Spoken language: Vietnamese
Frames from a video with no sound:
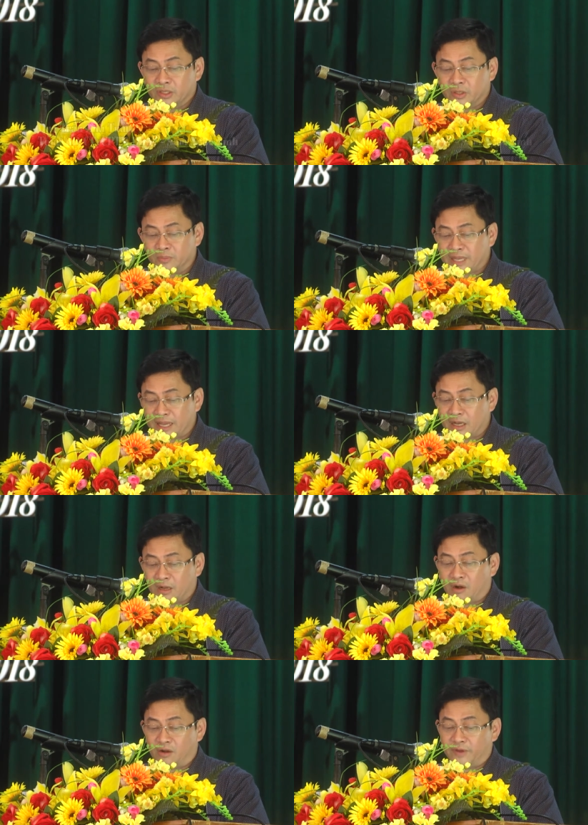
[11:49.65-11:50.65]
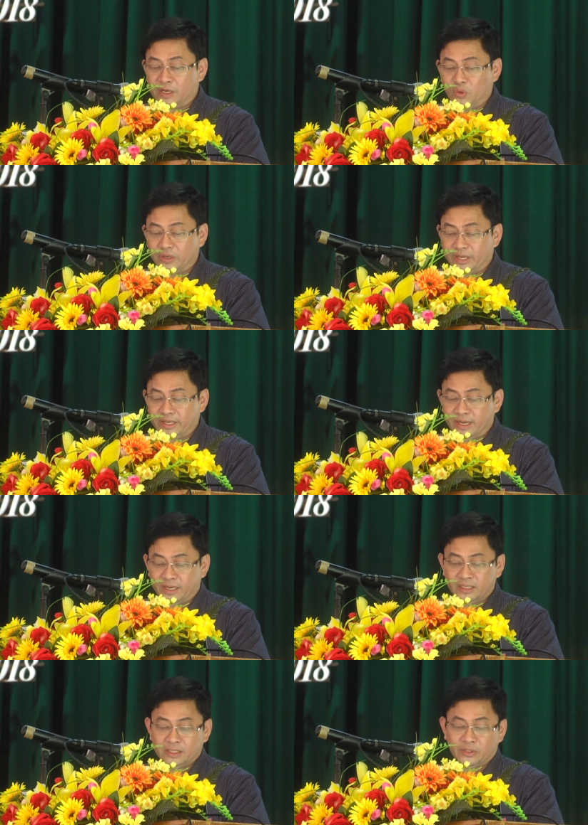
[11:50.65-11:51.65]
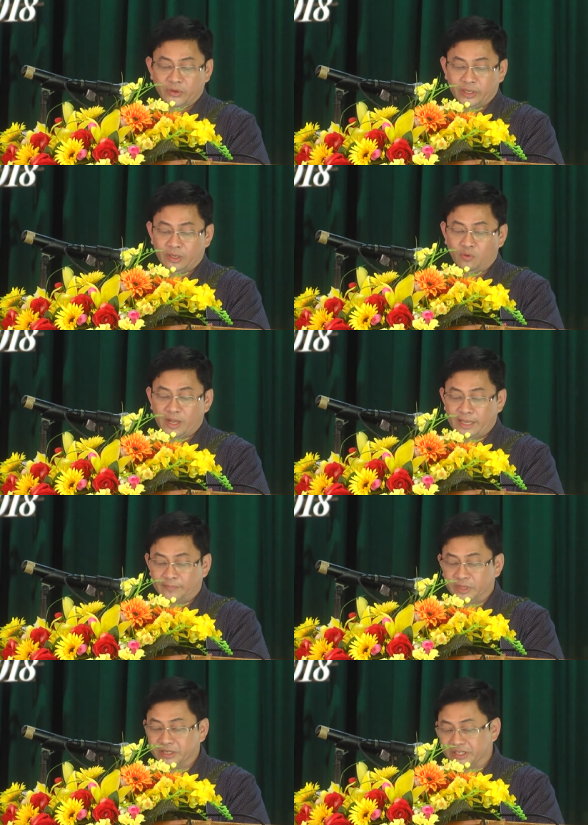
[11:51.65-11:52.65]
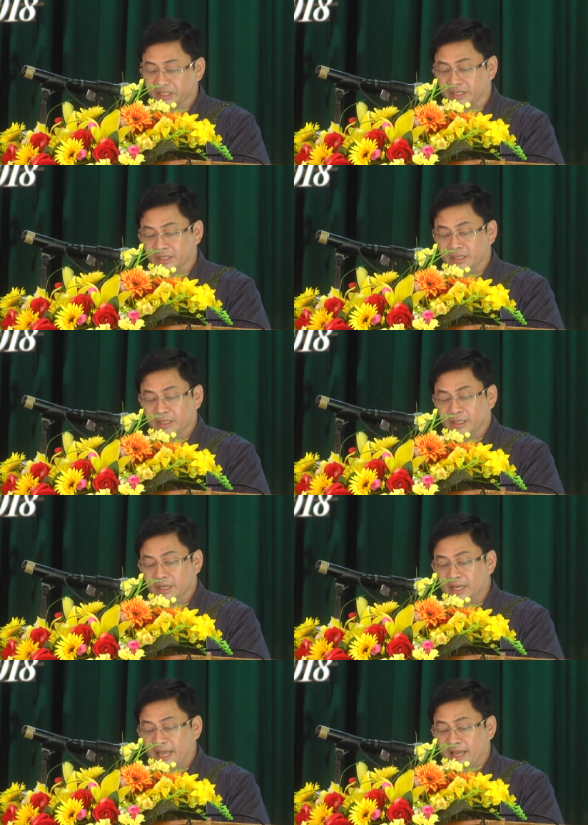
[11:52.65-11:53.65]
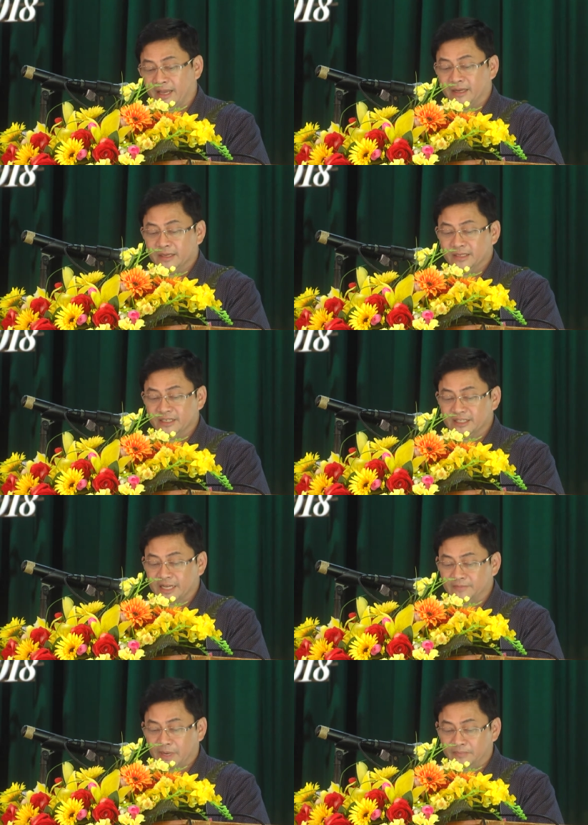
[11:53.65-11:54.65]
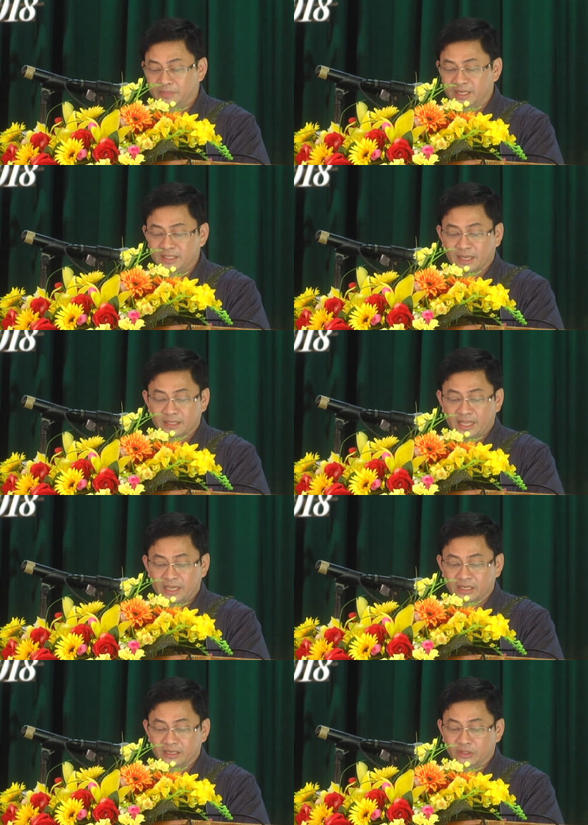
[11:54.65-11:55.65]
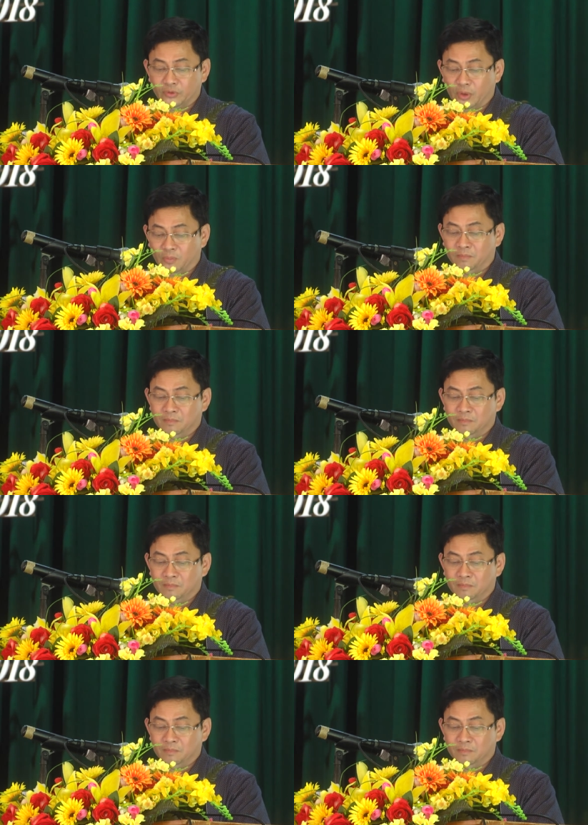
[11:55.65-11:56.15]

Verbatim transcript: chúng ta còn phải luôn nghĩ đến chuyện hòa nhập thị trường nghĩa là đưa sản phẩm đến tận tay người tiêu dùng